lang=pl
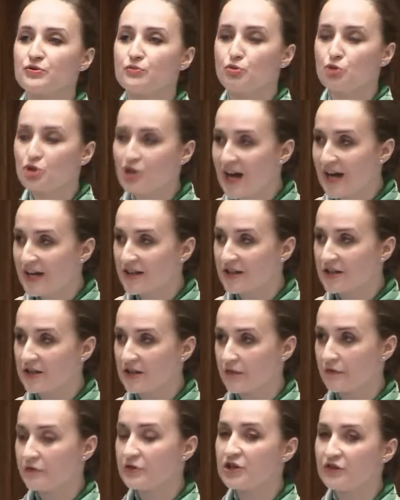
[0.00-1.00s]
zmuszani
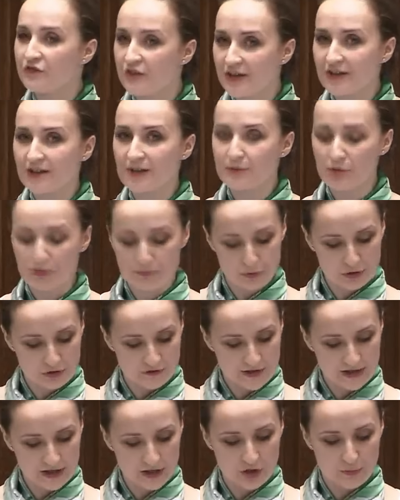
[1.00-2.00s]
w świetle
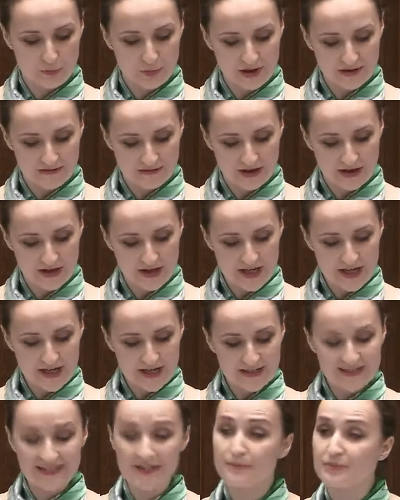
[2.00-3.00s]
proponowanego prawa
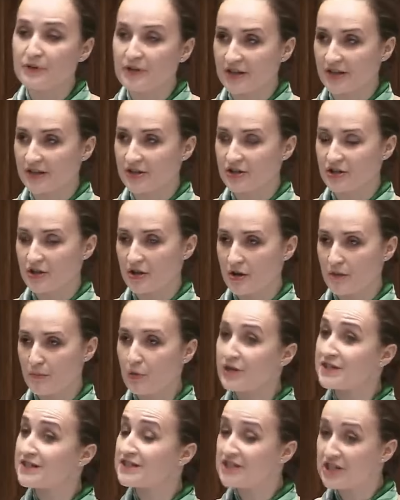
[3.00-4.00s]
zabijać,
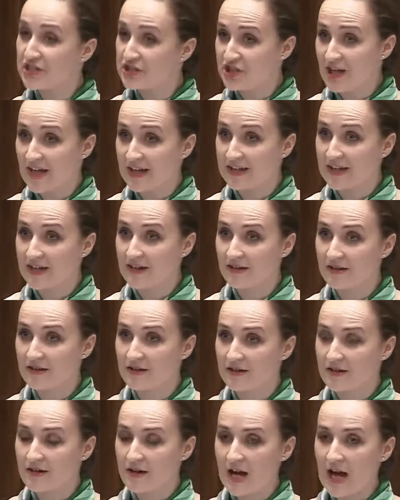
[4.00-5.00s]
bo jest niechciane
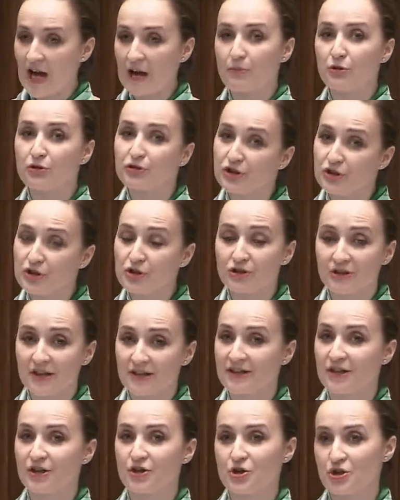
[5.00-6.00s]
albo tylko
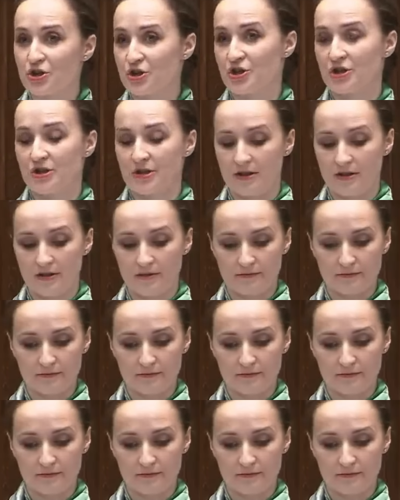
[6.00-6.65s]
dlatego, że żyje.